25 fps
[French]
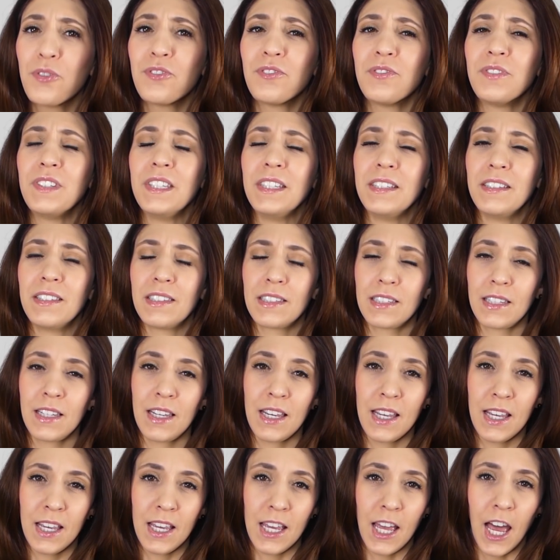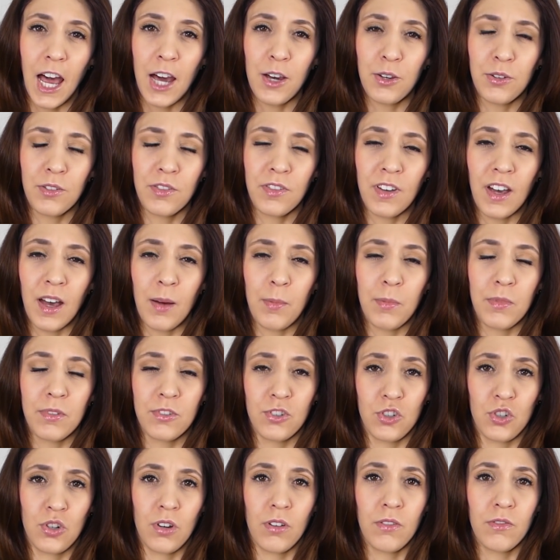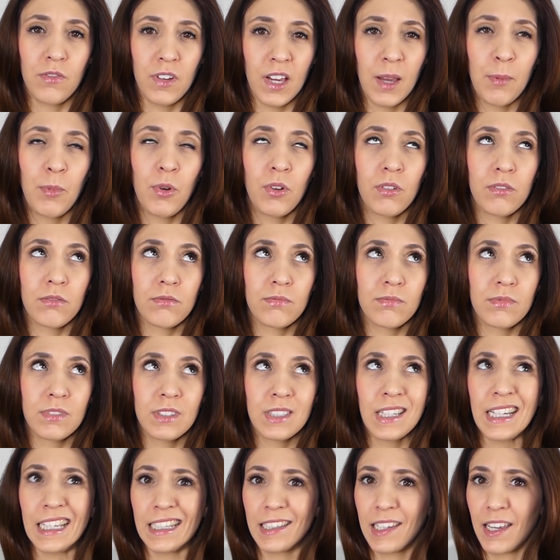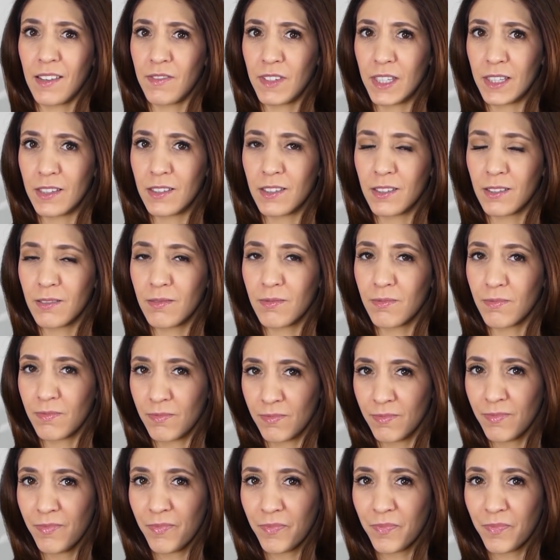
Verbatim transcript: vite à une femme Genre vraiment très très vite hmm?